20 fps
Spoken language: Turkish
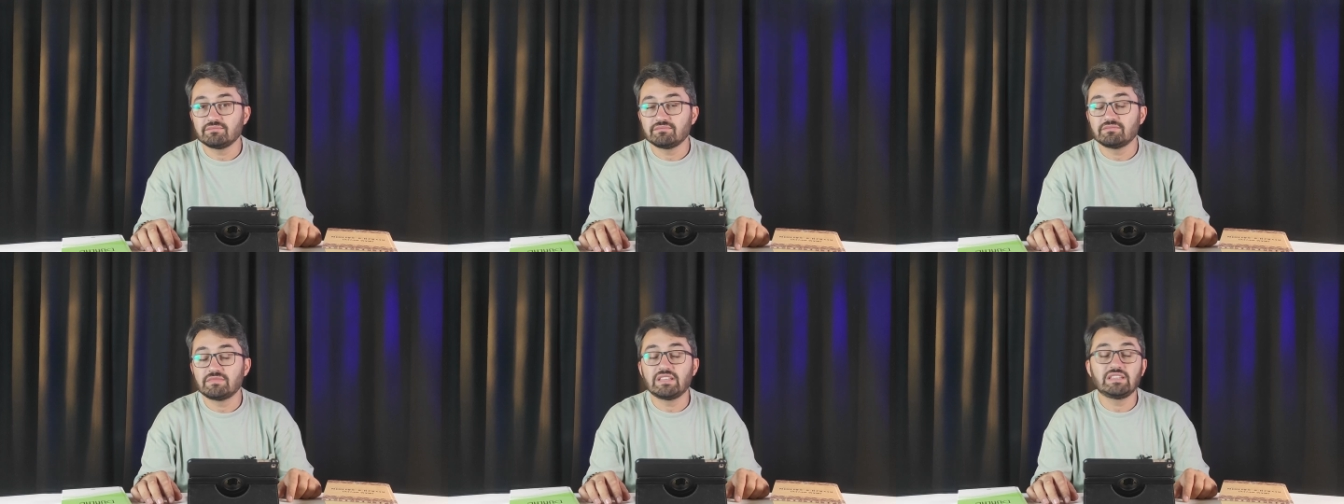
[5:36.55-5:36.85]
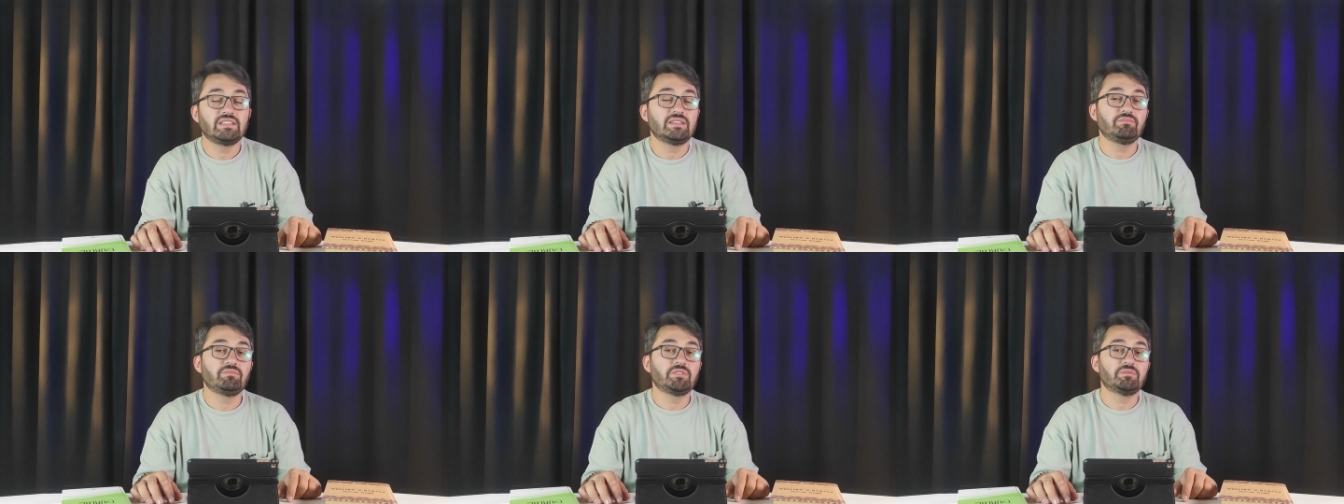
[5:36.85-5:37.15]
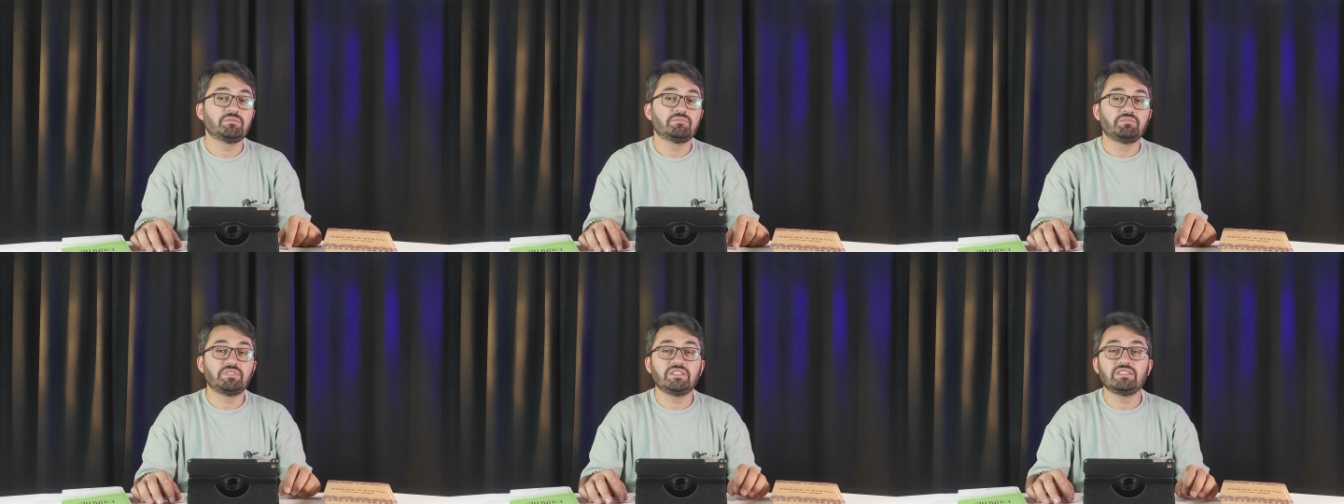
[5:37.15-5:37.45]
Dediğim
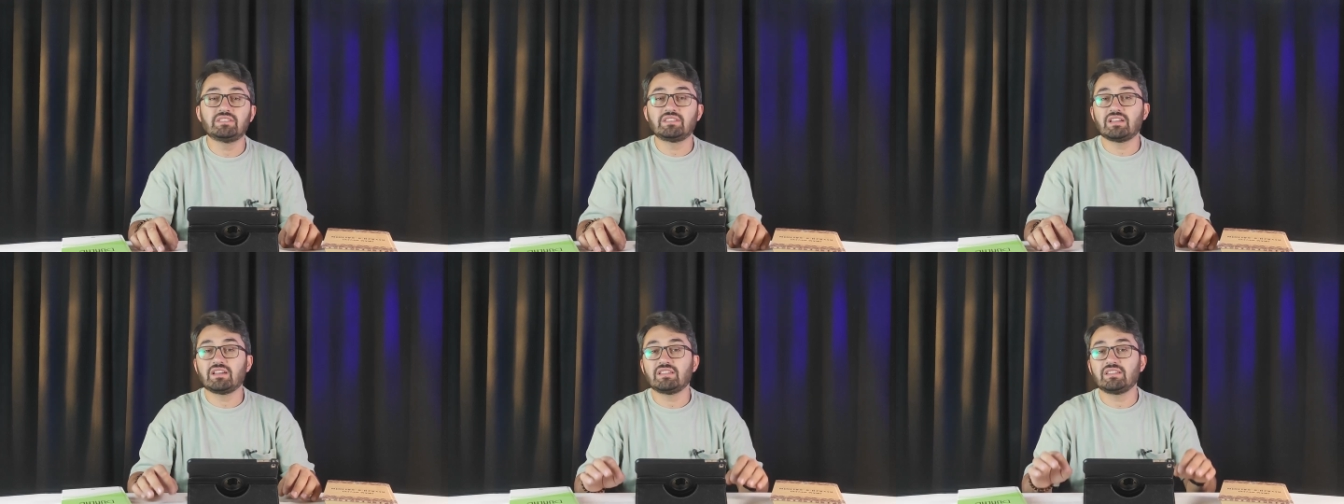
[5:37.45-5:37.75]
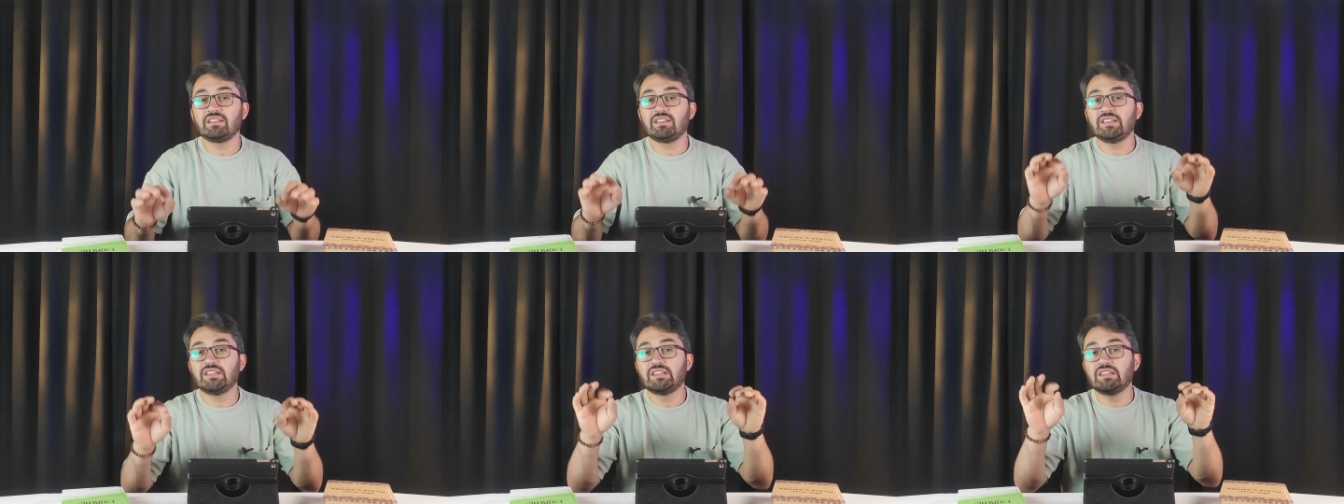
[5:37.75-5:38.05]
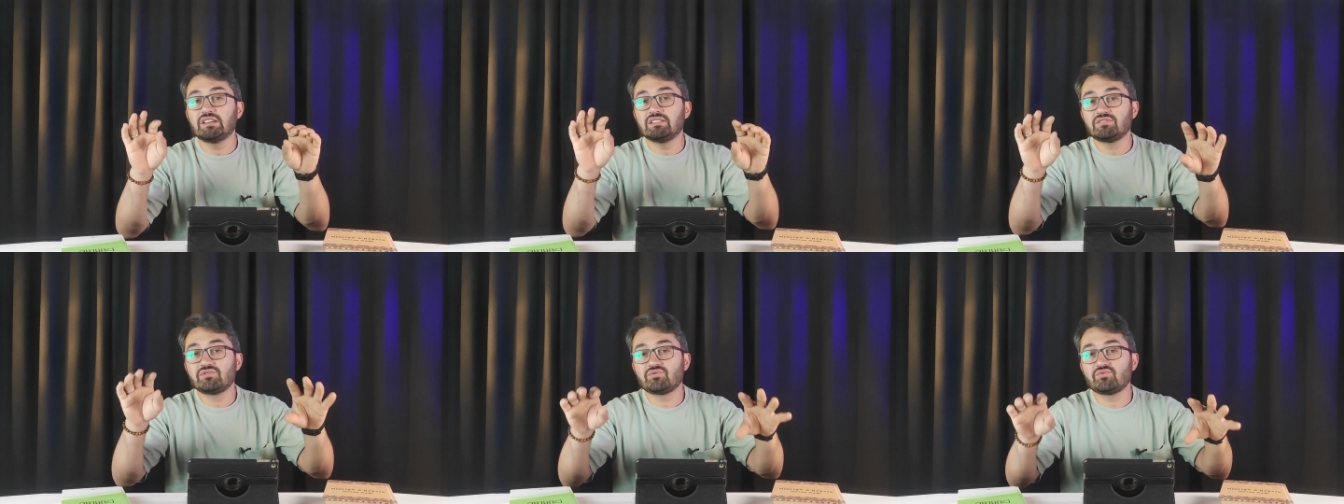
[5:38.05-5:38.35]
gibi bin tane
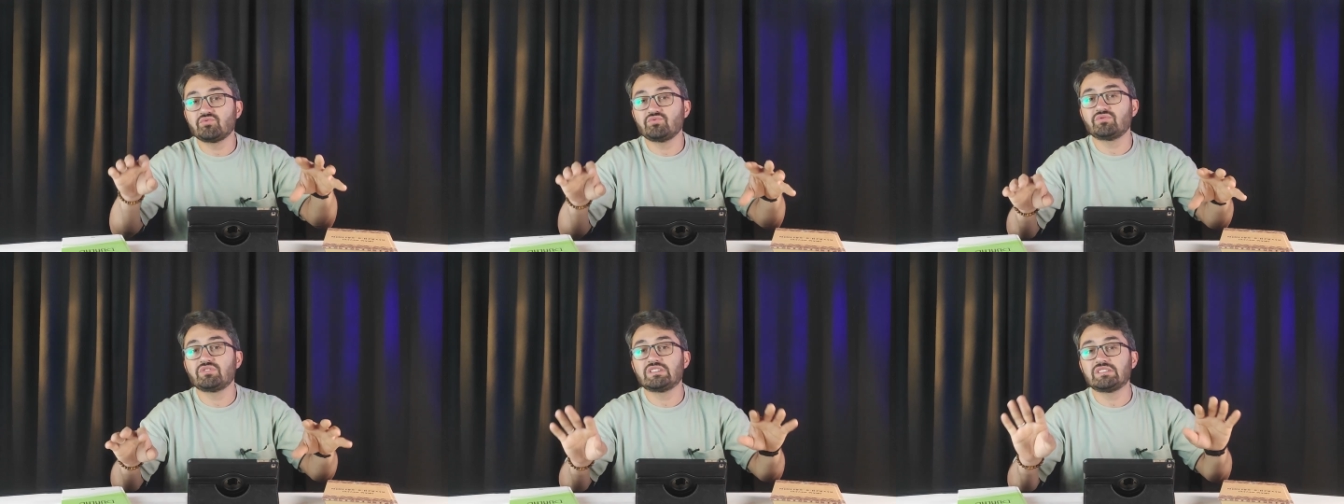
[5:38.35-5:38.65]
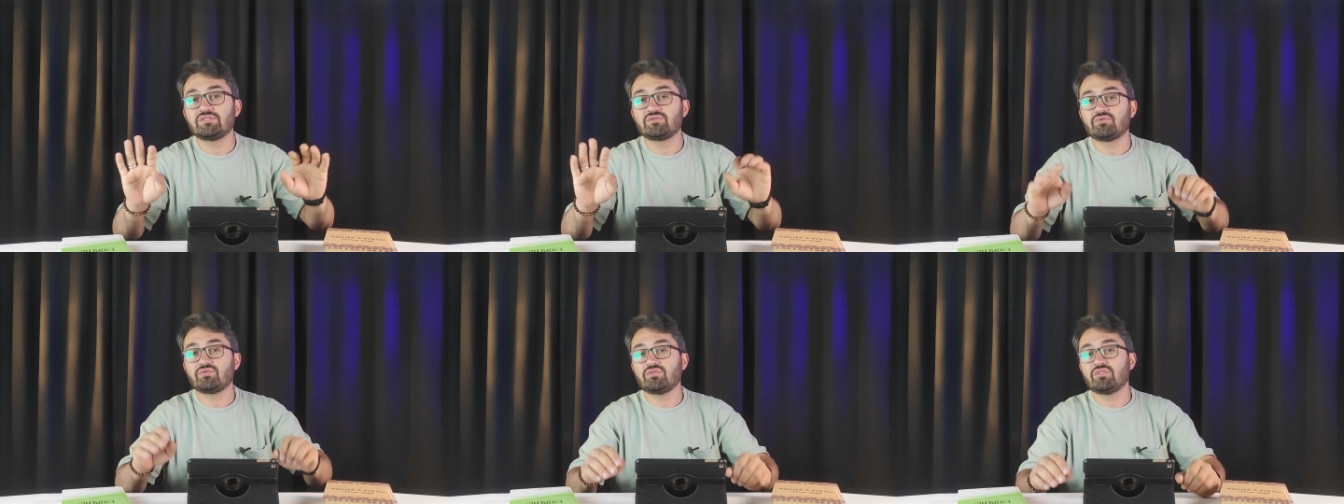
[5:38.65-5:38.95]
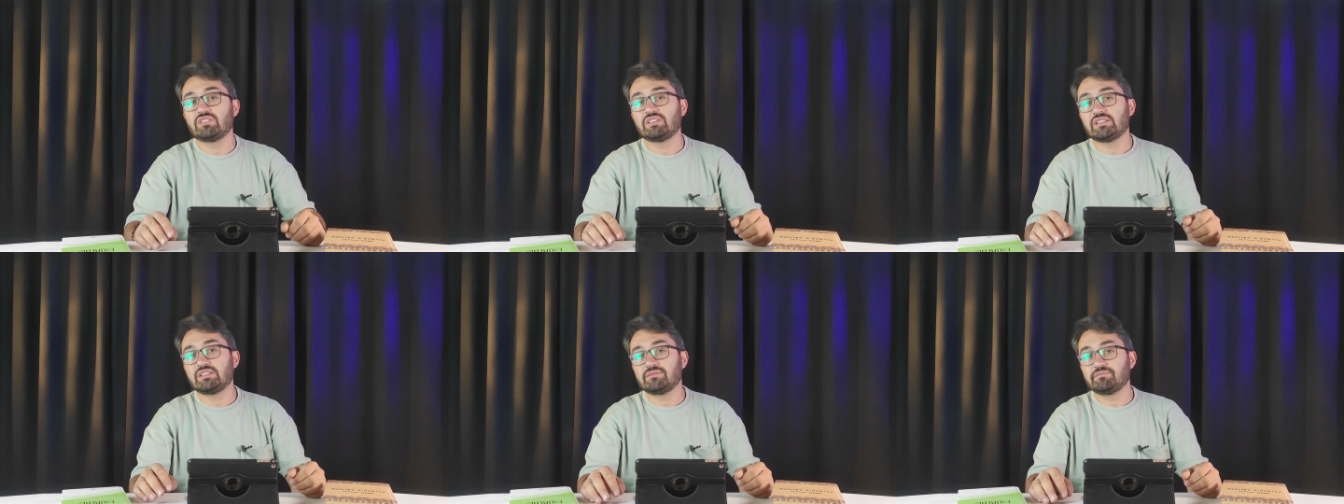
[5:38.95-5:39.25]
İhlas suresi
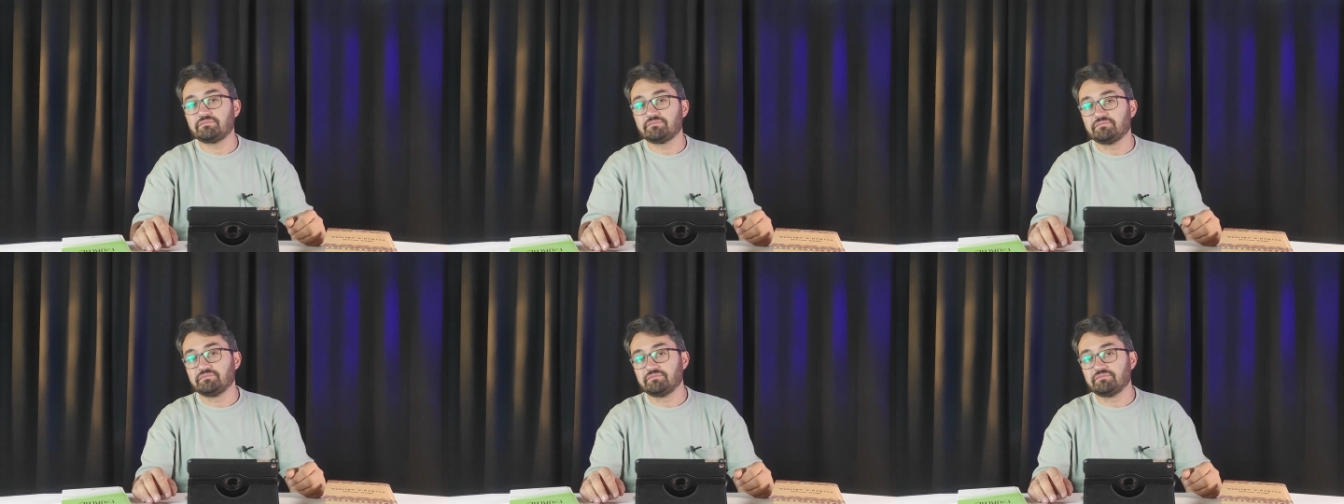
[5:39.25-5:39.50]
okuyalım.